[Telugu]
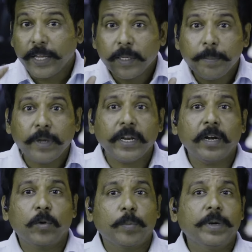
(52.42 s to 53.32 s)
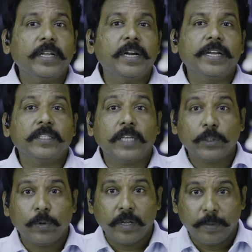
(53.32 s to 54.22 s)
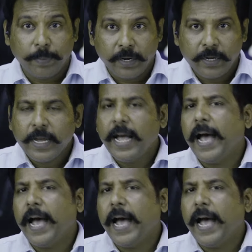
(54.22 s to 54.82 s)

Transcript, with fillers: ఆ అమ్మాయి మానసిక స్థితి ఎలాంటిదై ఉండొచ్చు